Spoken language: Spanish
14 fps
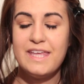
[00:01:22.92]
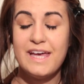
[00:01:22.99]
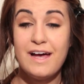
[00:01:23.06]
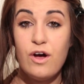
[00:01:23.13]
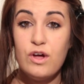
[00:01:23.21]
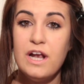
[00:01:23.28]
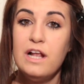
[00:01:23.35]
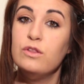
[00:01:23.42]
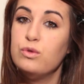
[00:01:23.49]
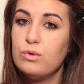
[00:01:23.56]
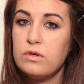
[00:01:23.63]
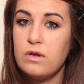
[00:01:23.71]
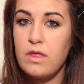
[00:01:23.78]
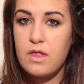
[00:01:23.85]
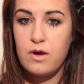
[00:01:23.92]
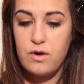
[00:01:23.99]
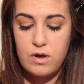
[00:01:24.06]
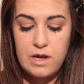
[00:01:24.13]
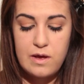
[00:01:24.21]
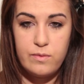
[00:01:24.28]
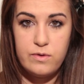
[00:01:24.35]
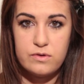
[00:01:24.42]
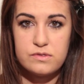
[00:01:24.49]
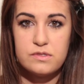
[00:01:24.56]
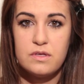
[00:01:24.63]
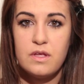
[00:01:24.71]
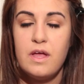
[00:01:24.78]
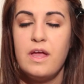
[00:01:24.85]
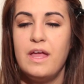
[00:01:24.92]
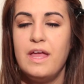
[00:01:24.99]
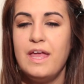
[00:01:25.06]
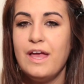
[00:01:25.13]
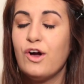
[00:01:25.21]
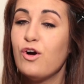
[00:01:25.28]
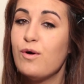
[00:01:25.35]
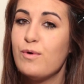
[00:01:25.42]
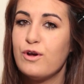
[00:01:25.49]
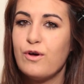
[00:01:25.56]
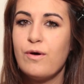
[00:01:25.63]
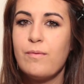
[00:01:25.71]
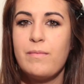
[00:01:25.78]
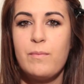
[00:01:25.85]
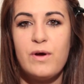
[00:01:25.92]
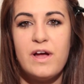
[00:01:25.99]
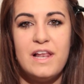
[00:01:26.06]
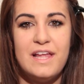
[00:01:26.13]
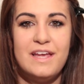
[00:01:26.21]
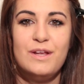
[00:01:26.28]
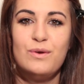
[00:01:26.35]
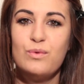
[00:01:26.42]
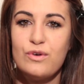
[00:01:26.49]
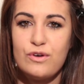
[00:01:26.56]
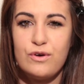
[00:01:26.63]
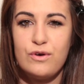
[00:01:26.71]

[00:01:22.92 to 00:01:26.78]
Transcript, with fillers: Llega ahora el turno de los labios. Y como no, vamos a elegir un